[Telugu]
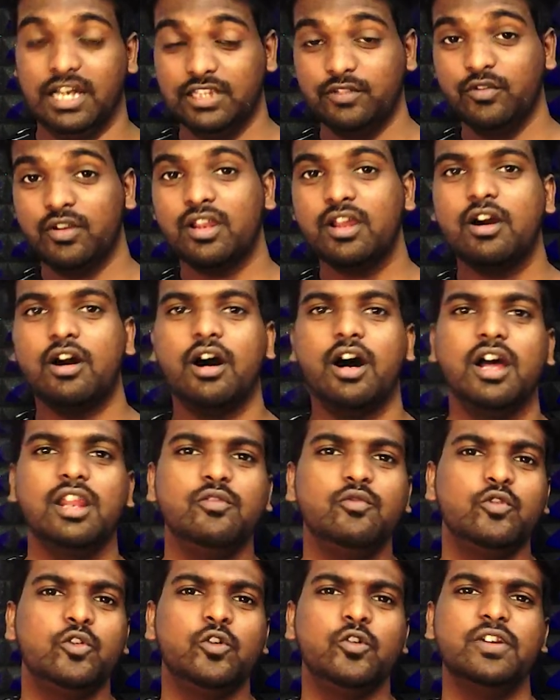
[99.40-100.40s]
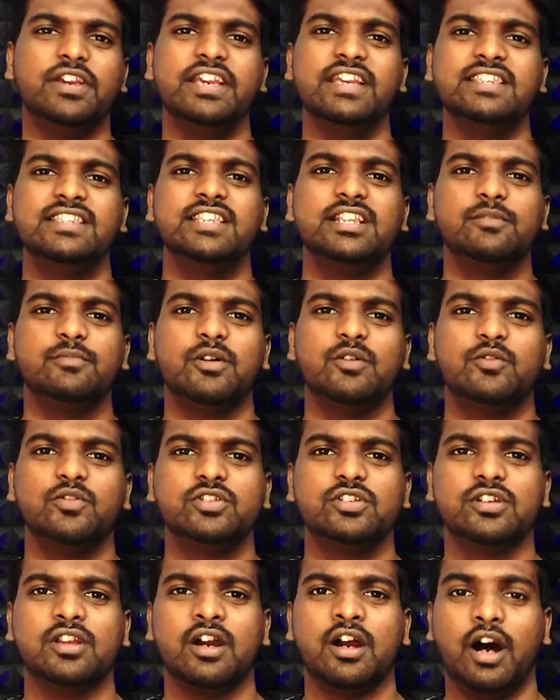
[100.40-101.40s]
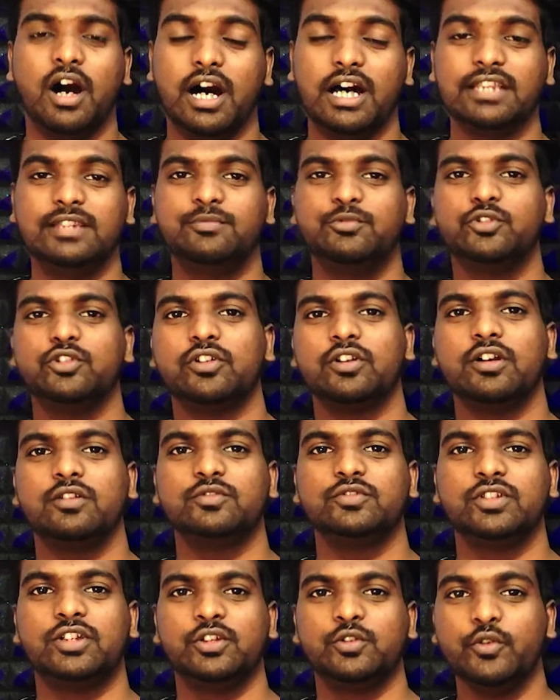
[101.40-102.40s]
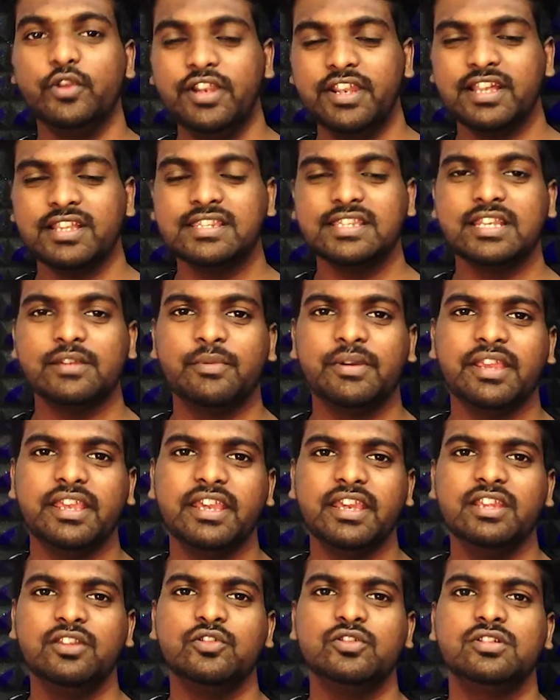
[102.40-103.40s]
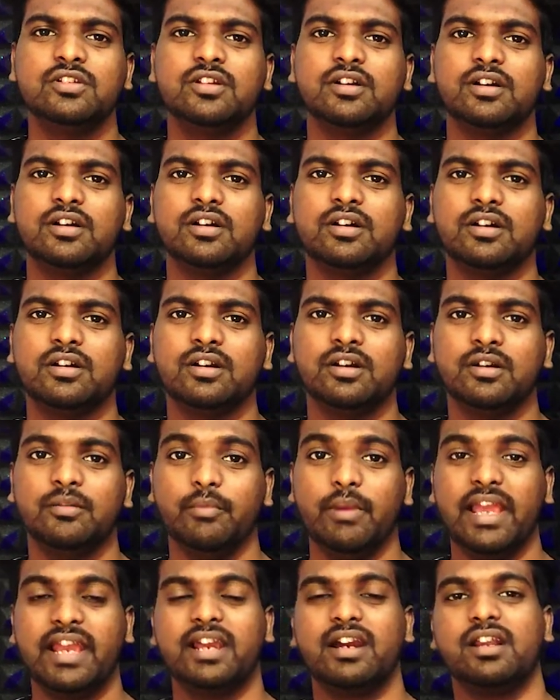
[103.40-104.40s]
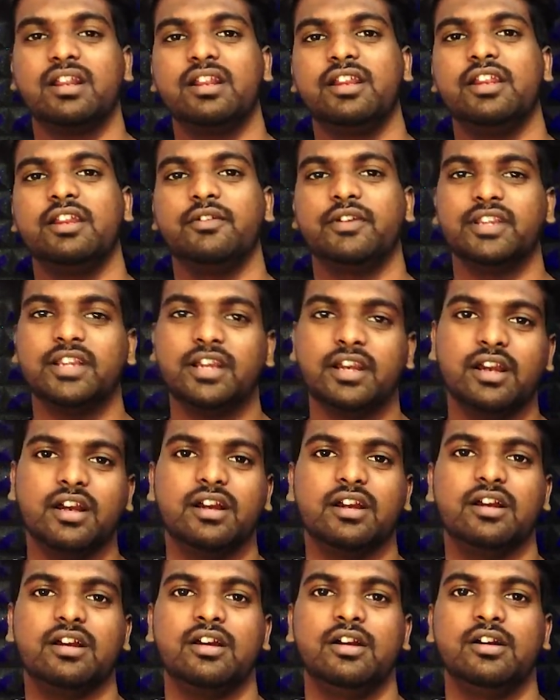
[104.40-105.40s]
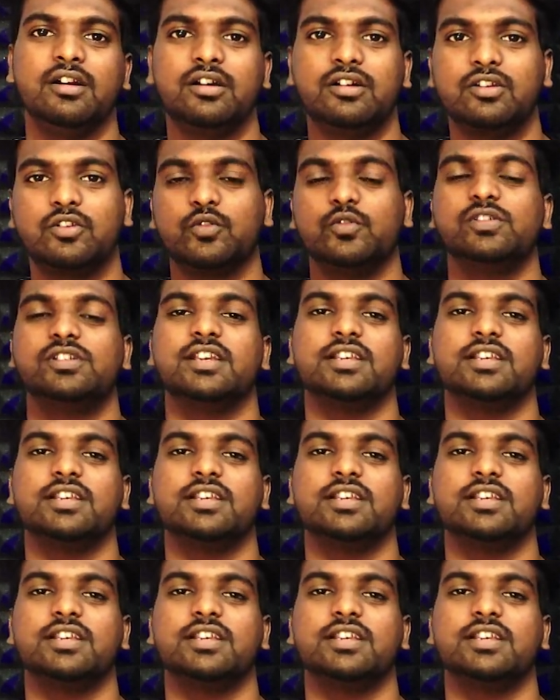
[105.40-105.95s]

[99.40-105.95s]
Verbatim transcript: అందువల్ల హాలీవుడ్లో ఏ సినిమా వచ్చినా అద్భుతంగా ఉందంటూ ఇండియన్ సినిమా ఏది వచ్చినా బేకార్ అనే విధంగా ట్రోల్